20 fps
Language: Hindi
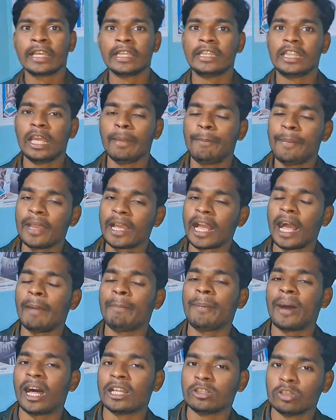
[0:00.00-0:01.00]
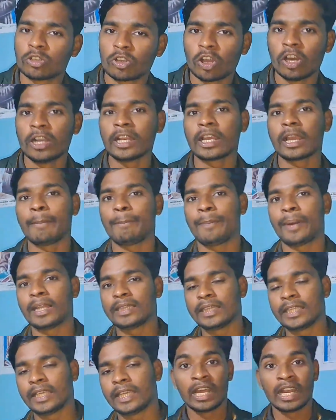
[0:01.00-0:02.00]
कि दीपिका पादुकोण के
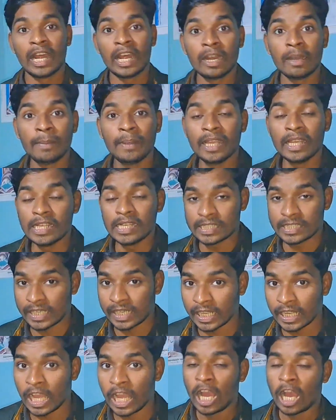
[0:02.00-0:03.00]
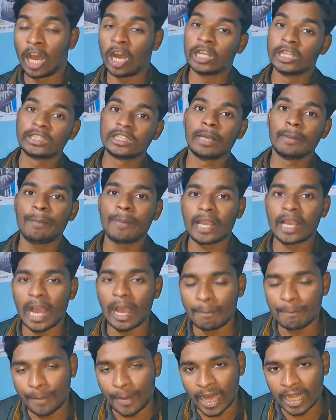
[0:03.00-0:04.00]
पति रणवीर सिंह और
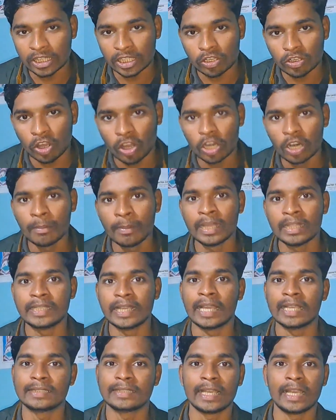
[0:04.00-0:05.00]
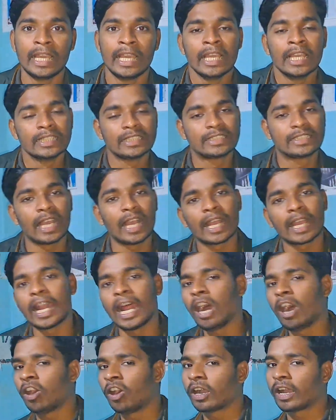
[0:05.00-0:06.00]
दीपिका पादुकोण में जैसे
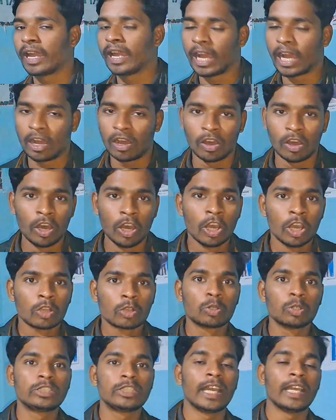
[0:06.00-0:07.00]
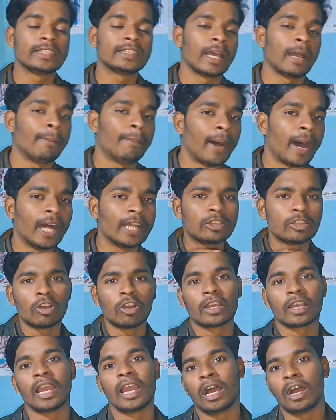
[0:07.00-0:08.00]
झगड़ा हो गया हो कुछ ऐसा बात
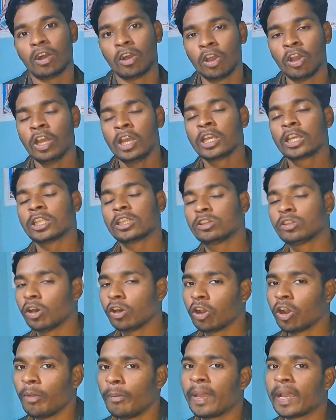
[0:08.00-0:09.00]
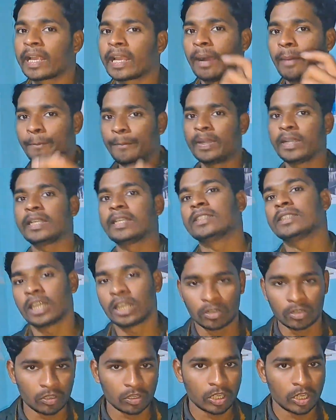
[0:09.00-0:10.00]
हो गया हो कि दोनों में
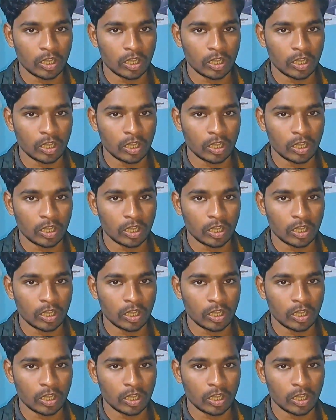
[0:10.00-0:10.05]
कंपटीशन हो